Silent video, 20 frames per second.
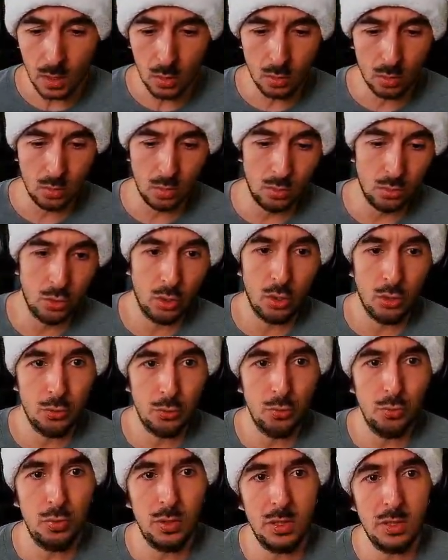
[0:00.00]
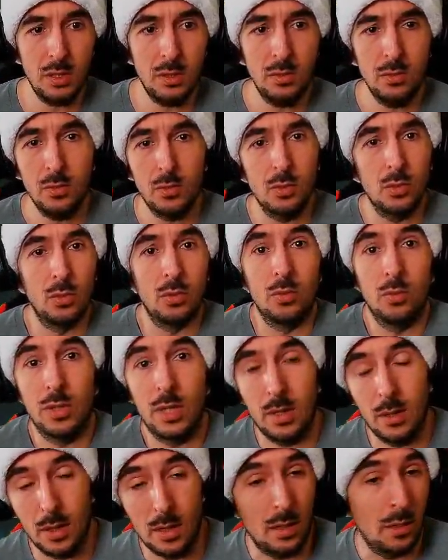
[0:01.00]
Aujourd'hui, on
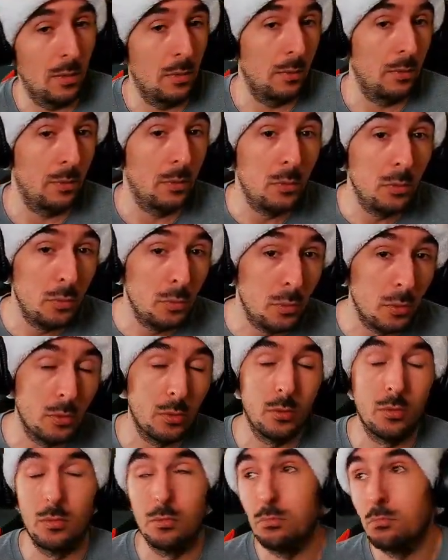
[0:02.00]
a une